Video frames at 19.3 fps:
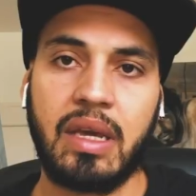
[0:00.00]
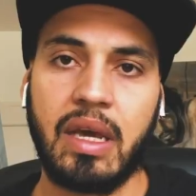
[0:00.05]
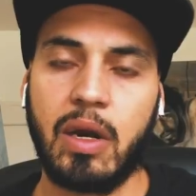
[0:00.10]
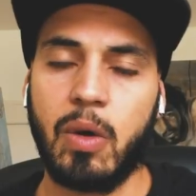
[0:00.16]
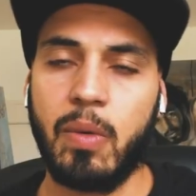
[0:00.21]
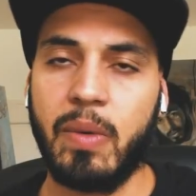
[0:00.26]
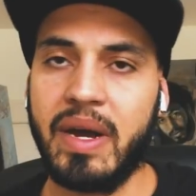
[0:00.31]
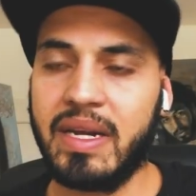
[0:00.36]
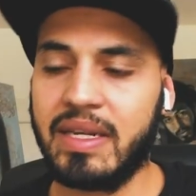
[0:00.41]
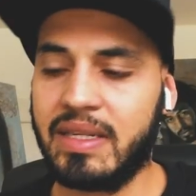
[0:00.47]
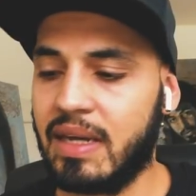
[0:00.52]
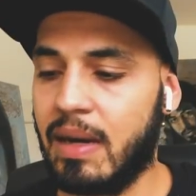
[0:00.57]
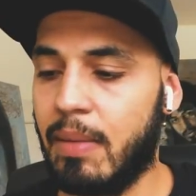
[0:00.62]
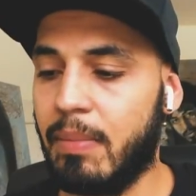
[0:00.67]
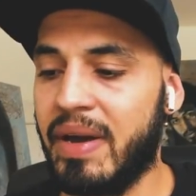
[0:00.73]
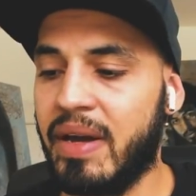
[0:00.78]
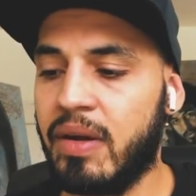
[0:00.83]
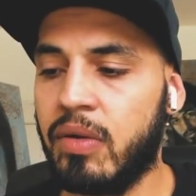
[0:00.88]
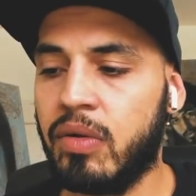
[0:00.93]
Quiero ver si al
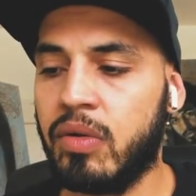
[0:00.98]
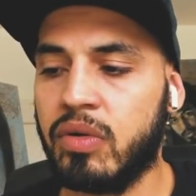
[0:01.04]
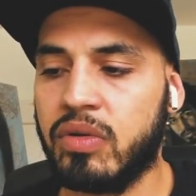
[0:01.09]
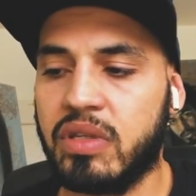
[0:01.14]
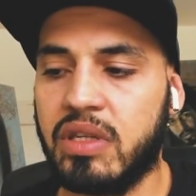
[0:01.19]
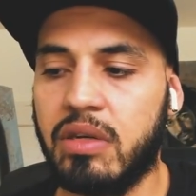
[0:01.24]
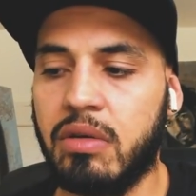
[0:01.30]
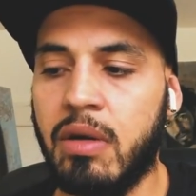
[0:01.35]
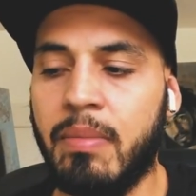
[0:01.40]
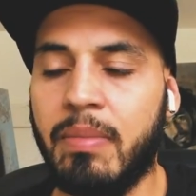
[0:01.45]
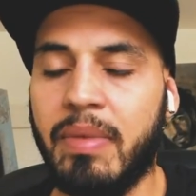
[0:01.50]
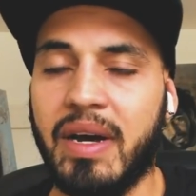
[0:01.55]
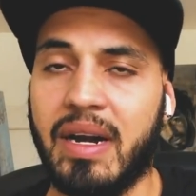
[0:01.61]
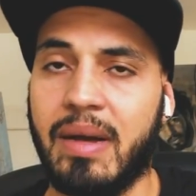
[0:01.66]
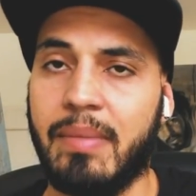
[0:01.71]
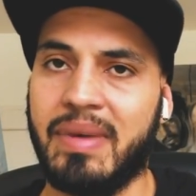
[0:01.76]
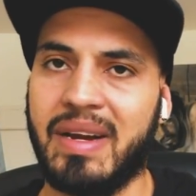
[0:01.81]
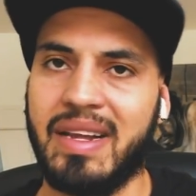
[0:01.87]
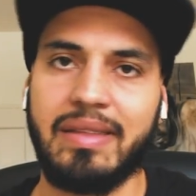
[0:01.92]
menos nos sirven
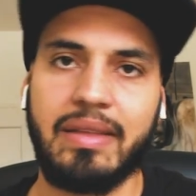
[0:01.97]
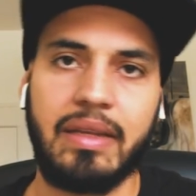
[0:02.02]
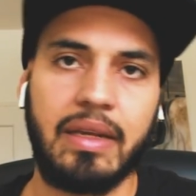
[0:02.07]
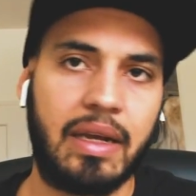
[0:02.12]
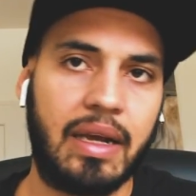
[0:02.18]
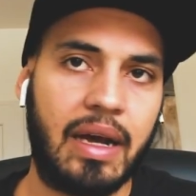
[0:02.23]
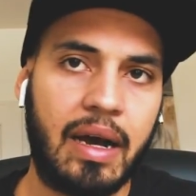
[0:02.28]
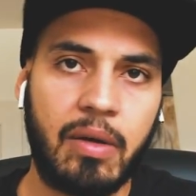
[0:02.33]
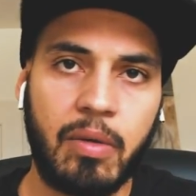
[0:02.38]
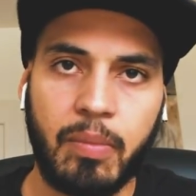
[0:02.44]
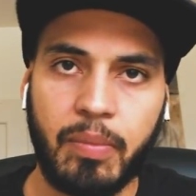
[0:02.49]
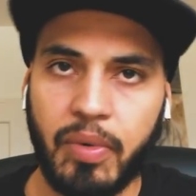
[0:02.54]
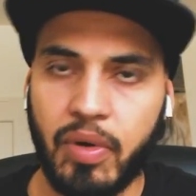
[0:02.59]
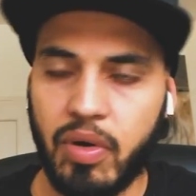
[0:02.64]
para practicar un